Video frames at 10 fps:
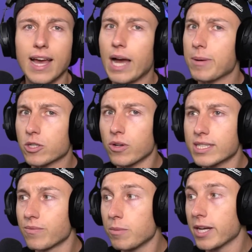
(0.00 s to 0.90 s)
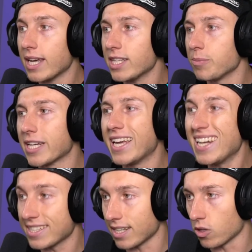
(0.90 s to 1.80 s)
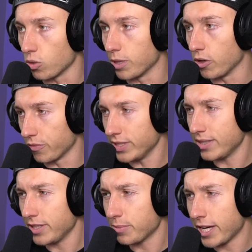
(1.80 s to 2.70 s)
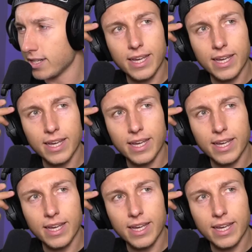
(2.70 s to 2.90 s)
aber trotzdem will man ja nicht mit Kindersachen rumlaufen. Wisst ihr, wie ich meine?